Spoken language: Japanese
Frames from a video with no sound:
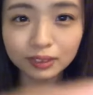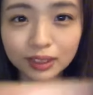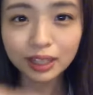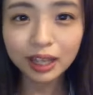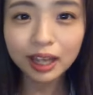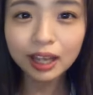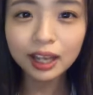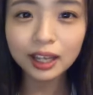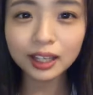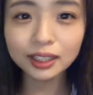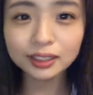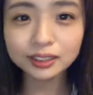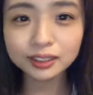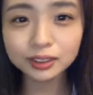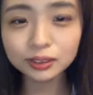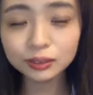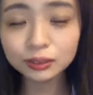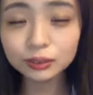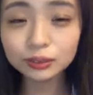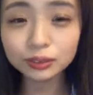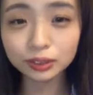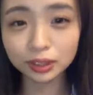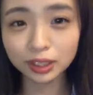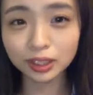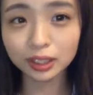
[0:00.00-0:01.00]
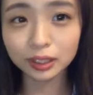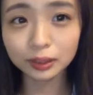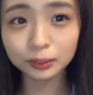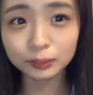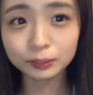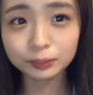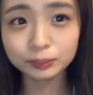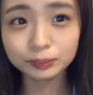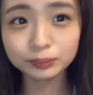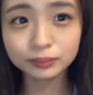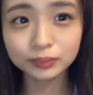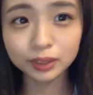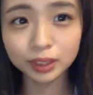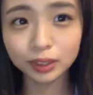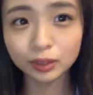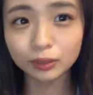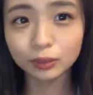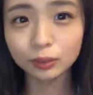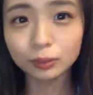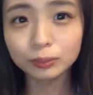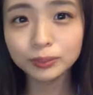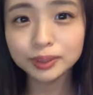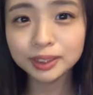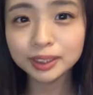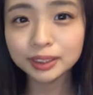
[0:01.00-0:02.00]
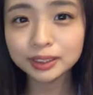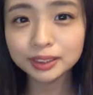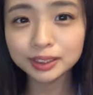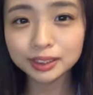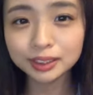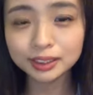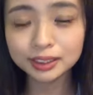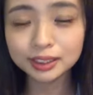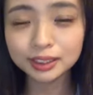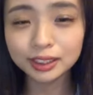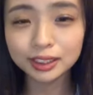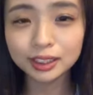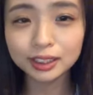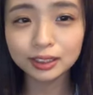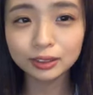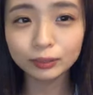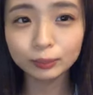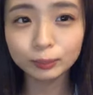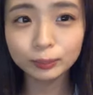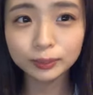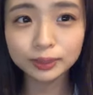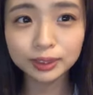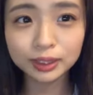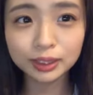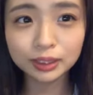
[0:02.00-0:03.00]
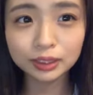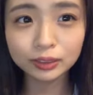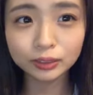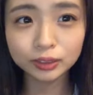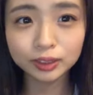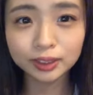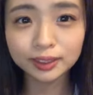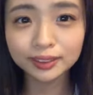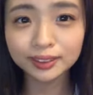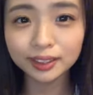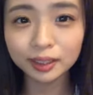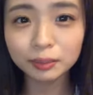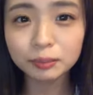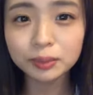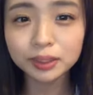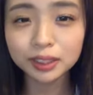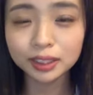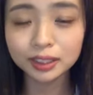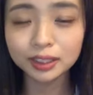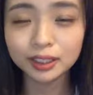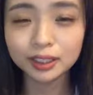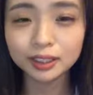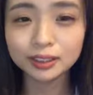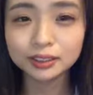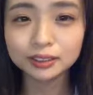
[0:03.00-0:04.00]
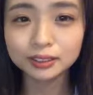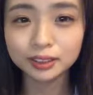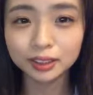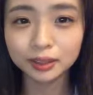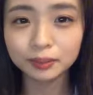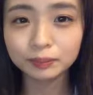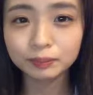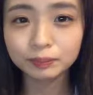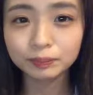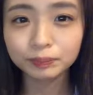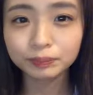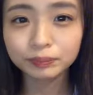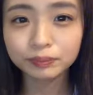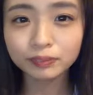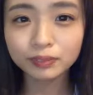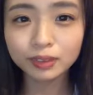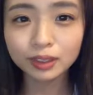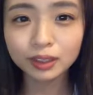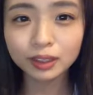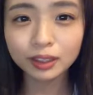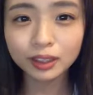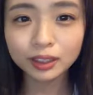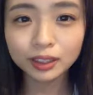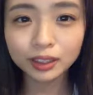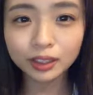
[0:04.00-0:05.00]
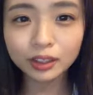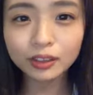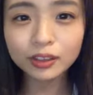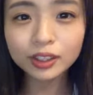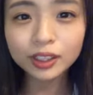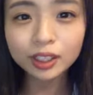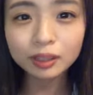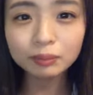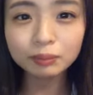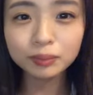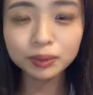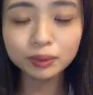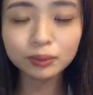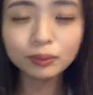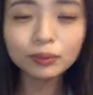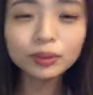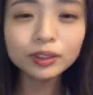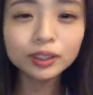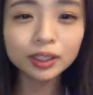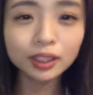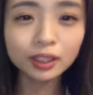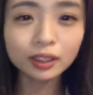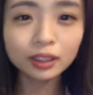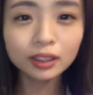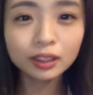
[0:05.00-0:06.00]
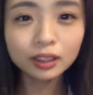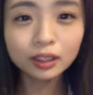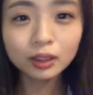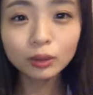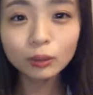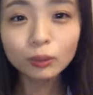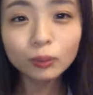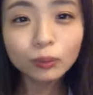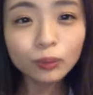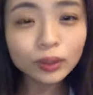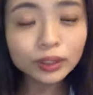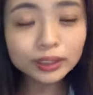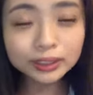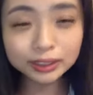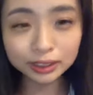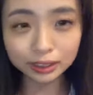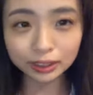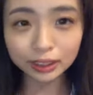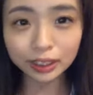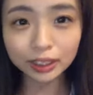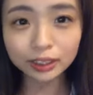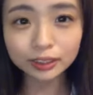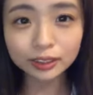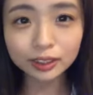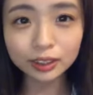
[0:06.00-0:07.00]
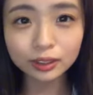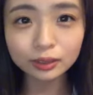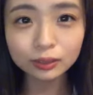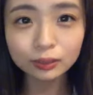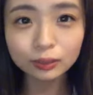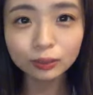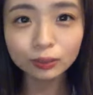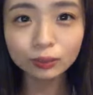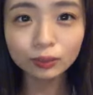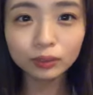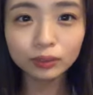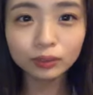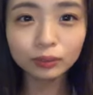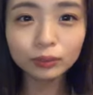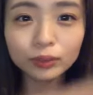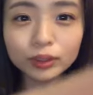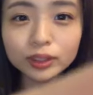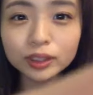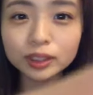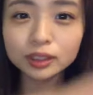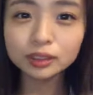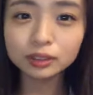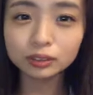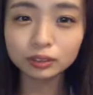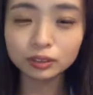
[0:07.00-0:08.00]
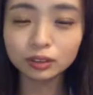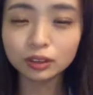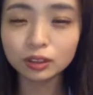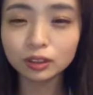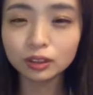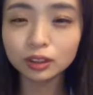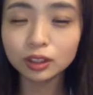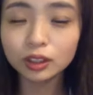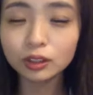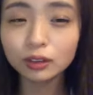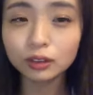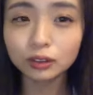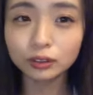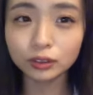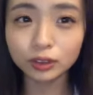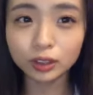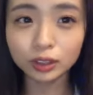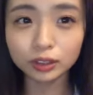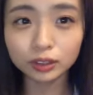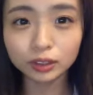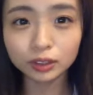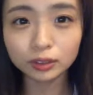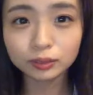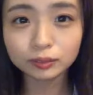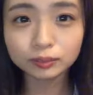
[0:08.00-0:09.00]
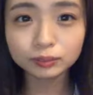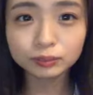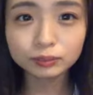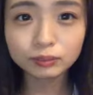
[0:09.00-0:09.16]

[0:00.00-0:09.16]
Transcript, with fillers: ああそういうことかあのお店ししお店教えてみたいなやつで神奈川県民多いね多いんじゃない結構多いですよね神奈川の方